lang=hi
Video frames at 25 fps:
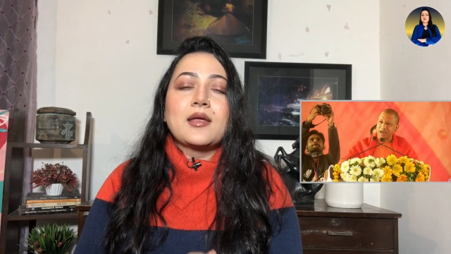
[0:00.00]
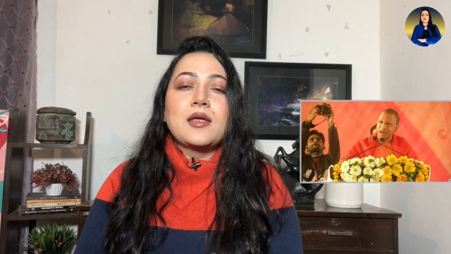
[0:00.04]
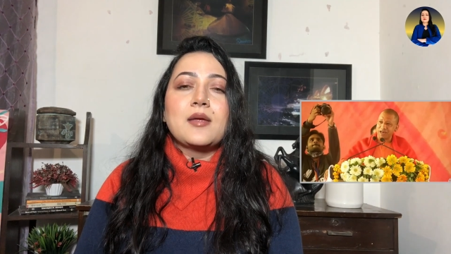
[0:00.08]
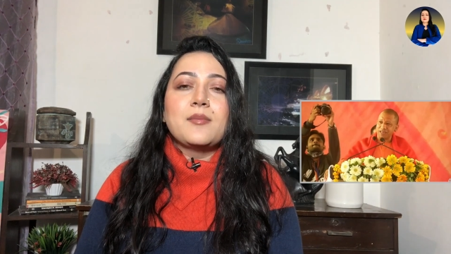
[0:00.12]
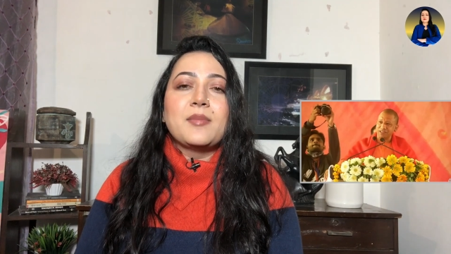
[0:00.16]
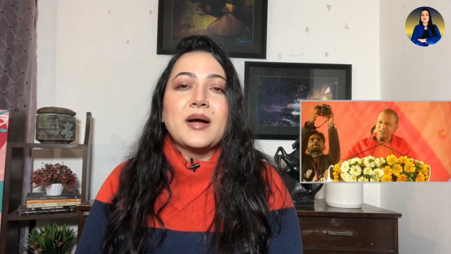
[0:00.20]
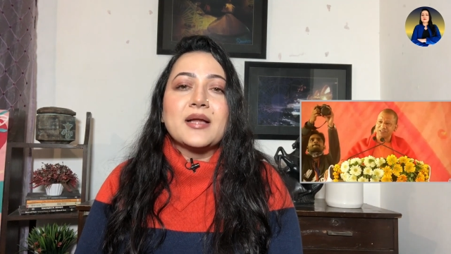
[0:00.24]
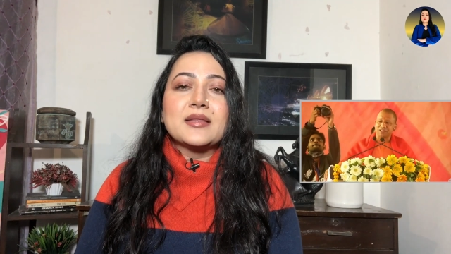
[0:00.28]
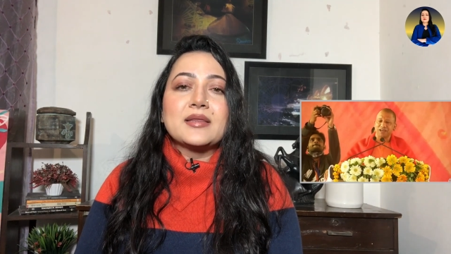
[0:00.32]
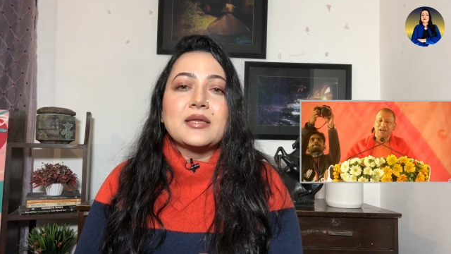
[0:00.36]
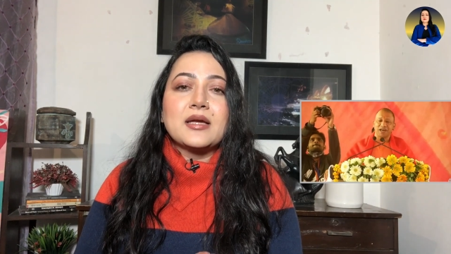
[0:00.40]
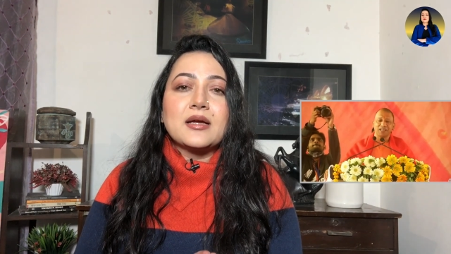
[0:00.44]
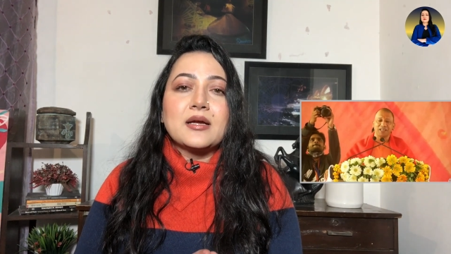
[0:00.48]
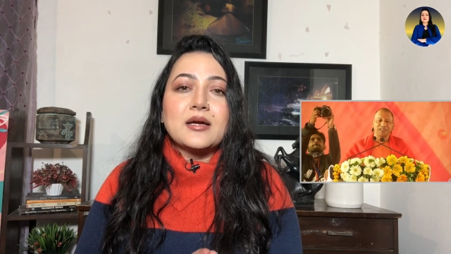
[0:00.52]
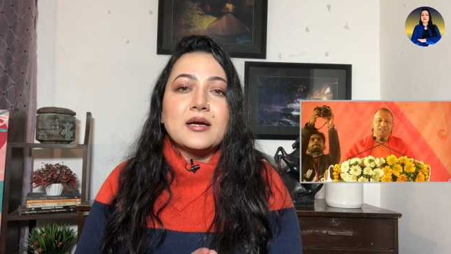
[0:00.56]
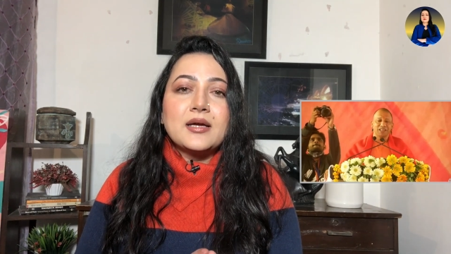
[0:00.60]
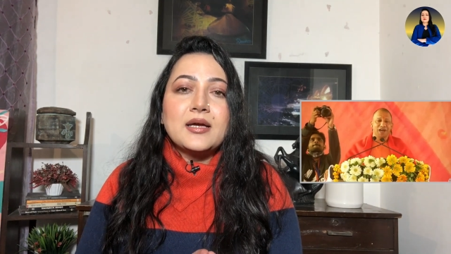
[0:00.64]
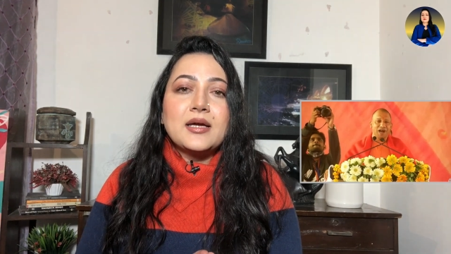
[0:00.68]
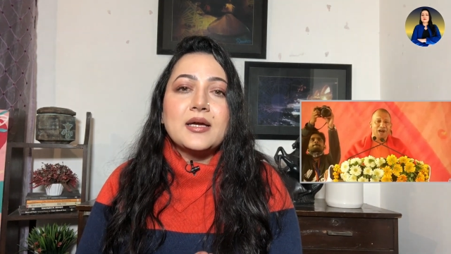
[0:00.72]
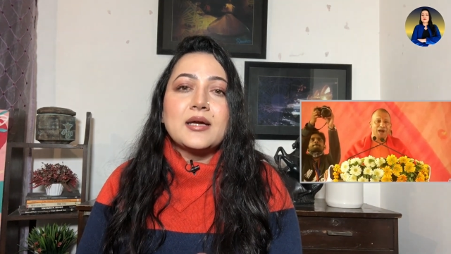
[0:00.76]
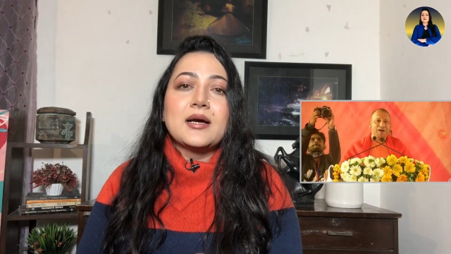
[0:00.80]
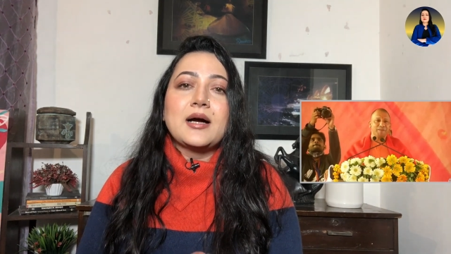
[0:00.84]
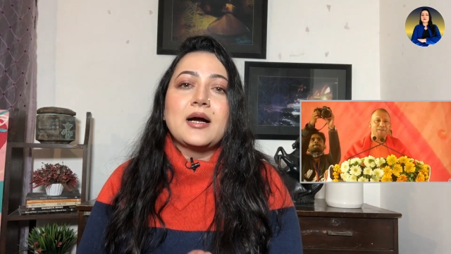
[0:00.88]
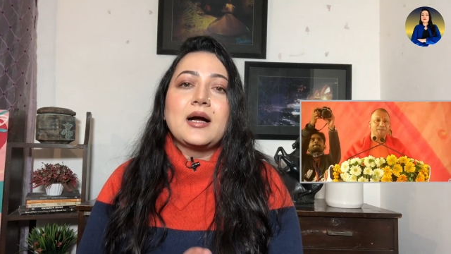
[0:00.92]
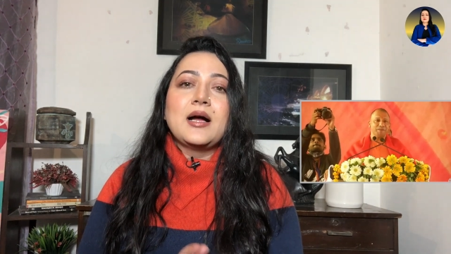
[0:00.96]
की बातें
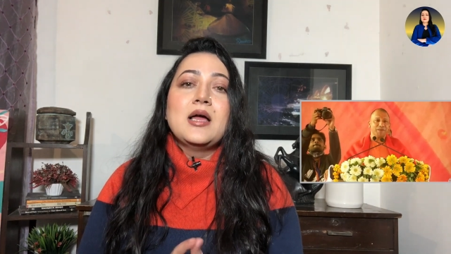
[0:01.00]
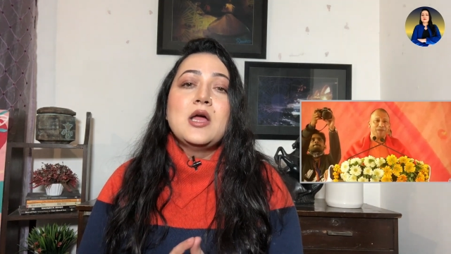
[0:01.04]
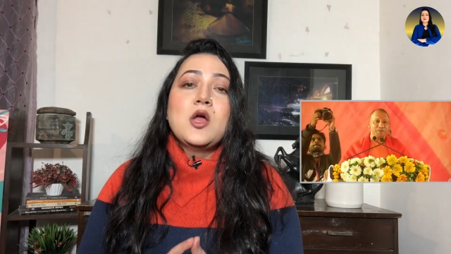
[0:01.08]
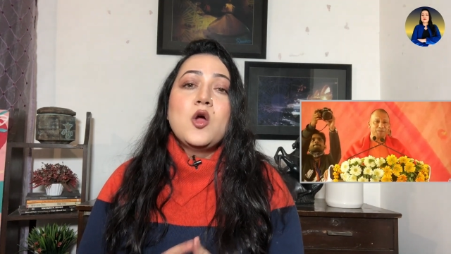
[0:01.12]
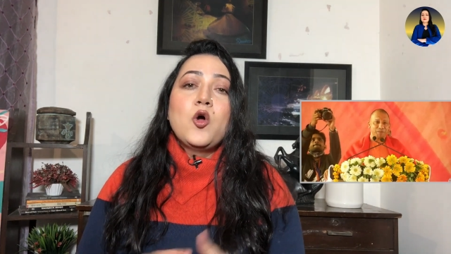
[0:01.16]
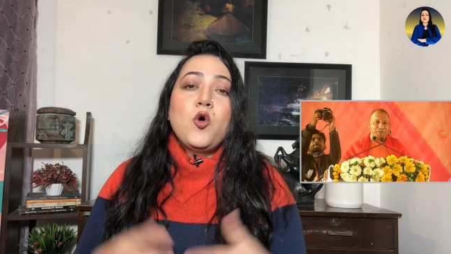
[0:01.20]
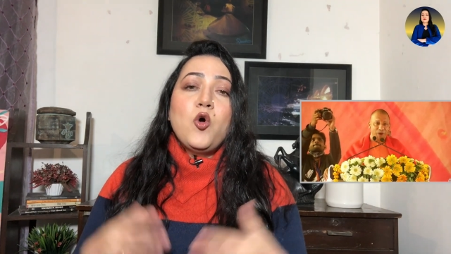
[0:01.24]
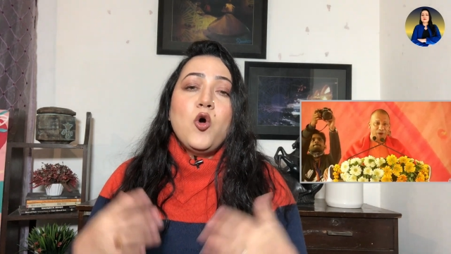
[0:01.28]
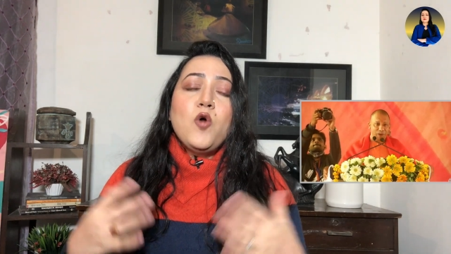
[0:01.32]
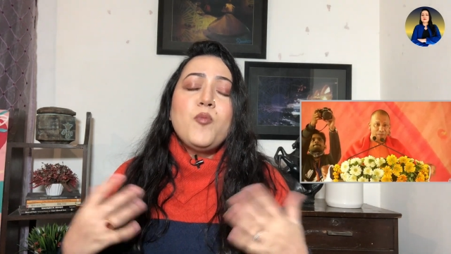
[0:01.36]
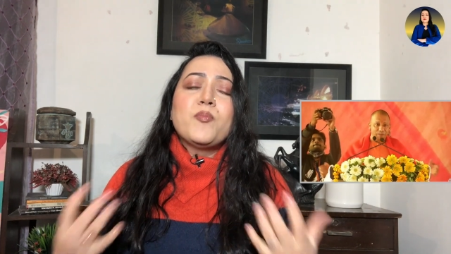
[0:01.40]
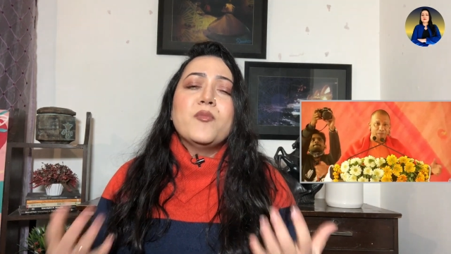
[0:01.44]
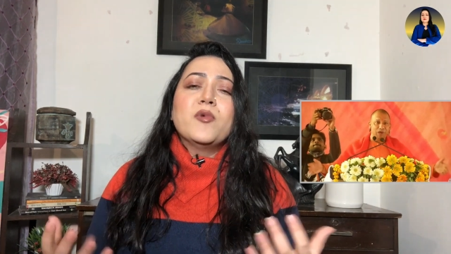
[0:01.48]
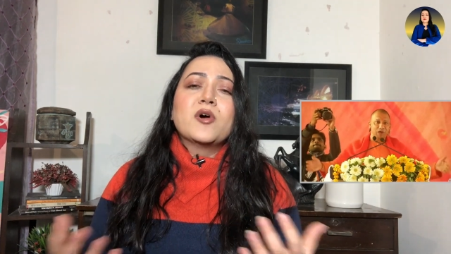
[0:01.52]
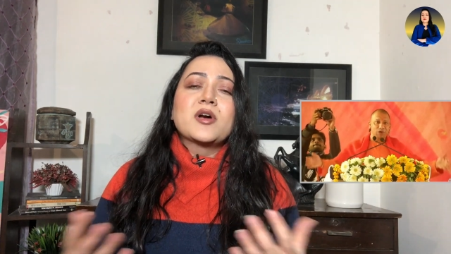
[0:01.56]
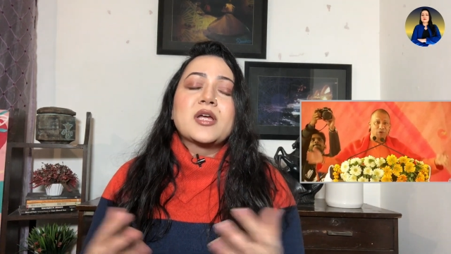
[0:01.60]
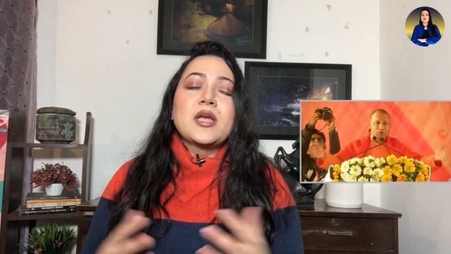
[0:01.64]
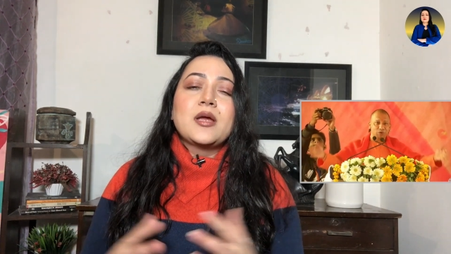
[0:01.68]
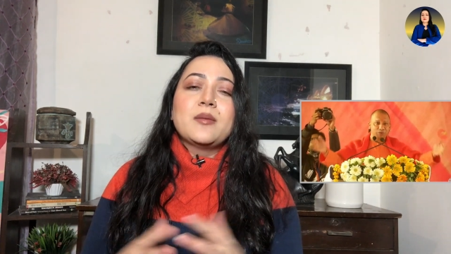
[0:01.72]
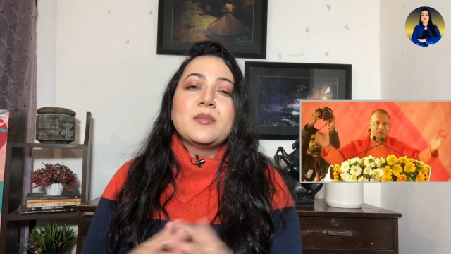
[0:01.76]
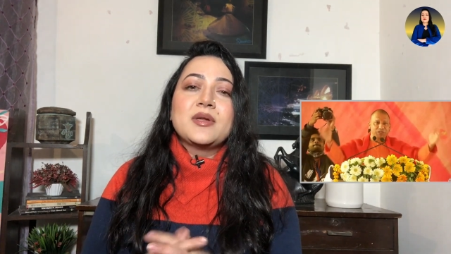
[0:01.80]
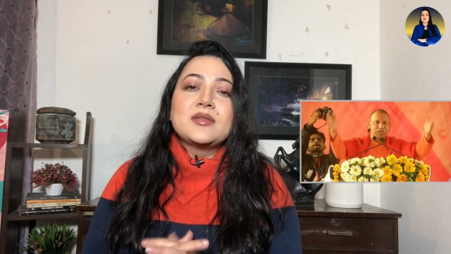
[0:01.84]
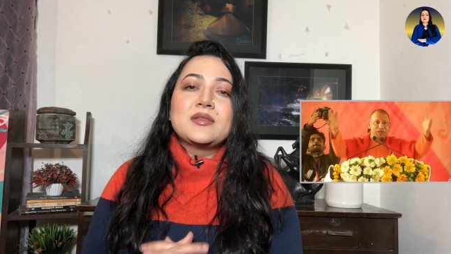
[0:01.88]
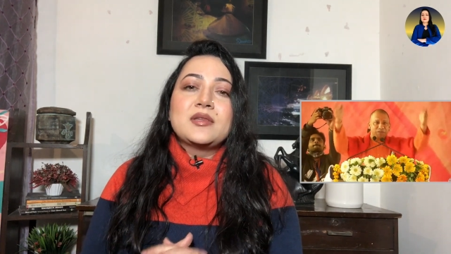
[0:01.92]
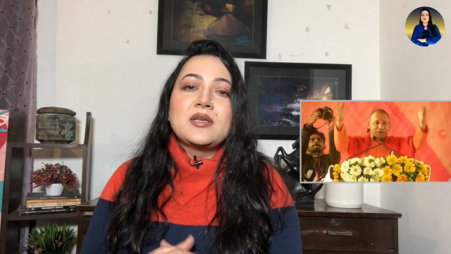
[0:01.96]
कहेगा उप
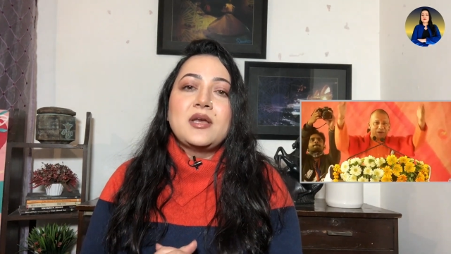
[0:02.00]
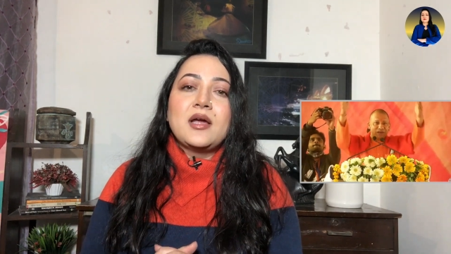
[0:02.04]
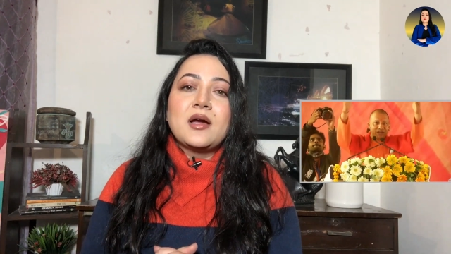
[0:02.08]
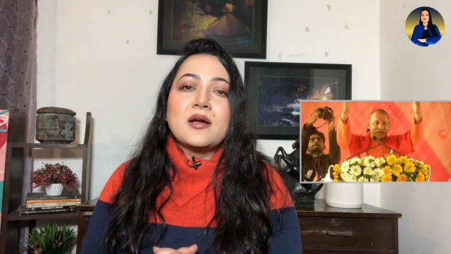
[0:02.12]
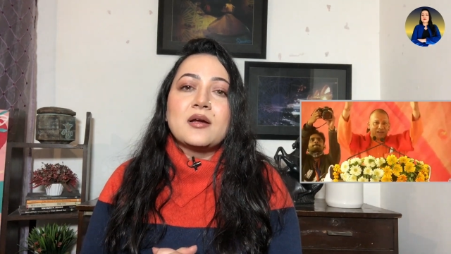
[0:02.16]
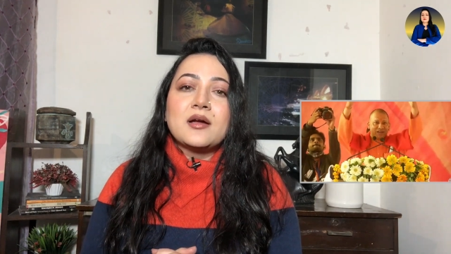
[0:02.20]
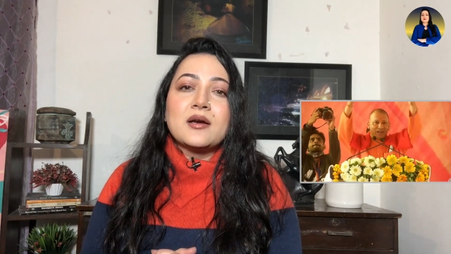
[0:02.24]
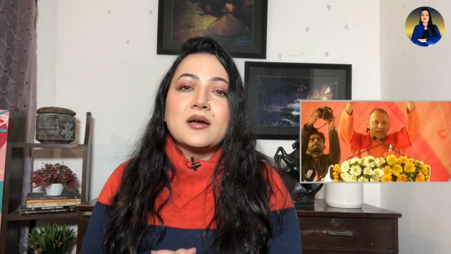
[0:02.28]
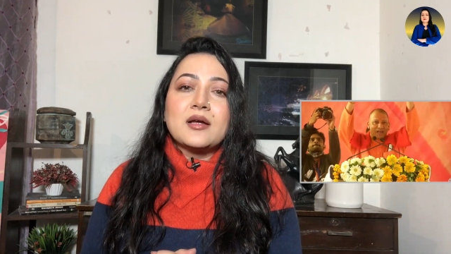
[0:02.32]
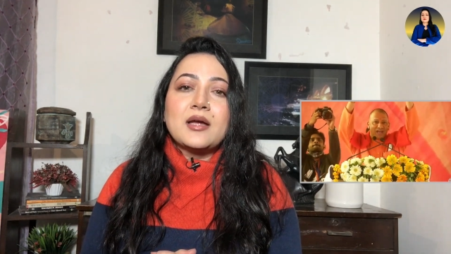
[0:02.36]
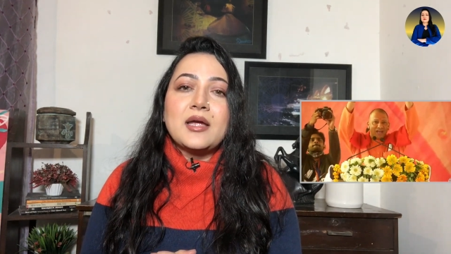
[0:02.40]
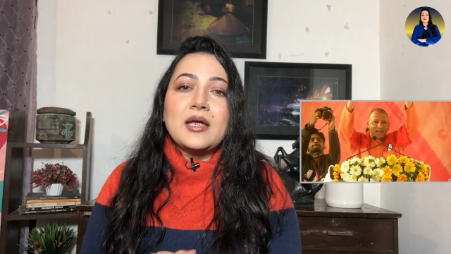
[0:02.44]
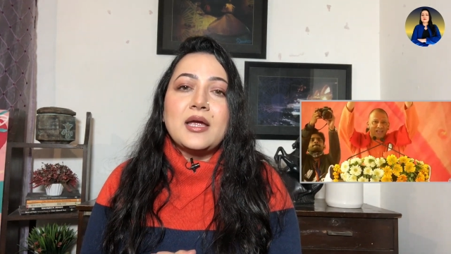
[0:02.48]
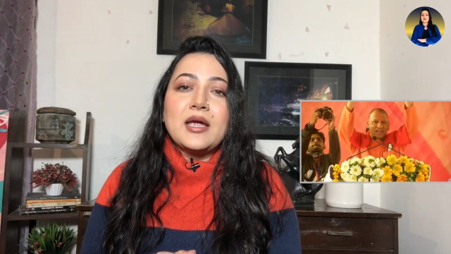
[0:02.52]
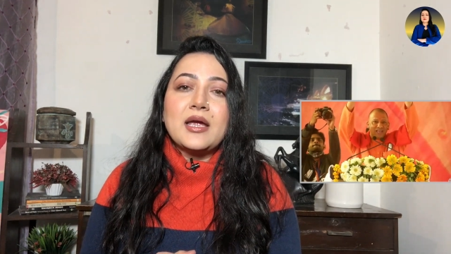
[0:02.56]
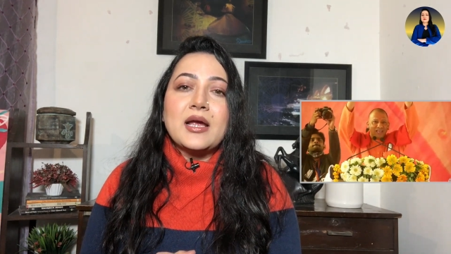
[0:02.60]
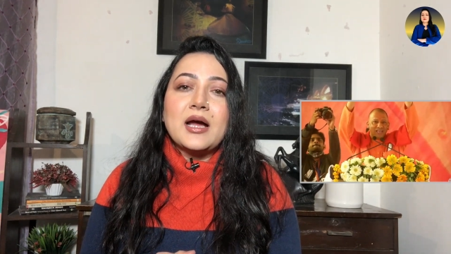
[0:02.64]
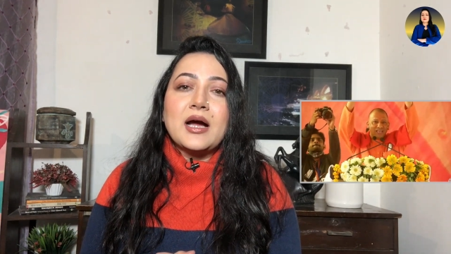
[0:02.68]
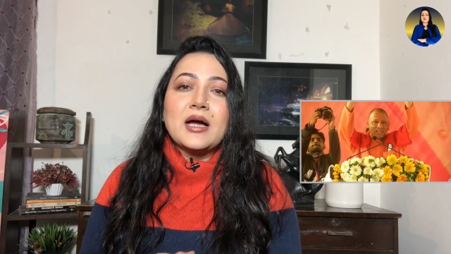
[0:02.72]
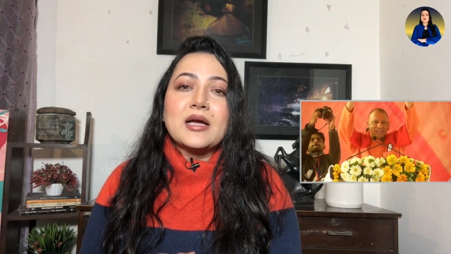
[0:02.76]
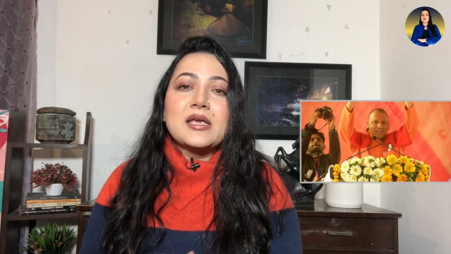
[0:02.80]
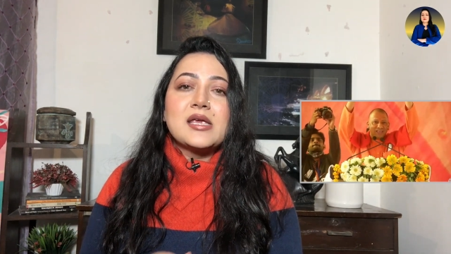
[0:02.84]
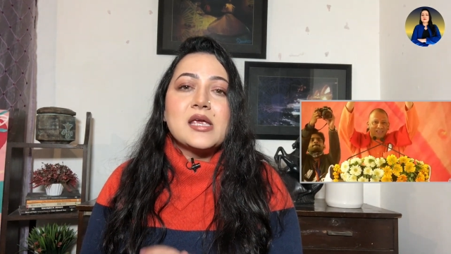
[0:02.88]
मुख्यमंत्री अगर कहेगा